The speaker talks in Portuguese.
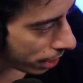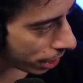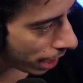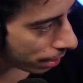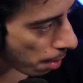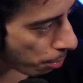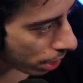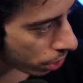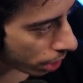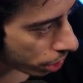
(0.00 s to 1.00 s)
Ladies and gentlemen,
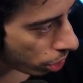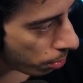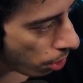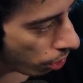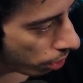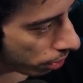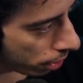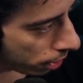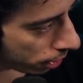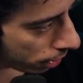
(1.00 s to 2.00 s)
boa sorte a todo mundo.
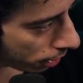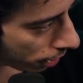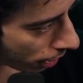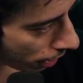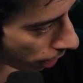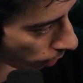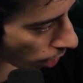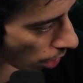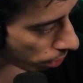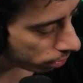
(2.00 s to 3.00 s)
Here we
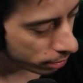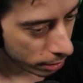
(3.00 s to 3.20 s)
go.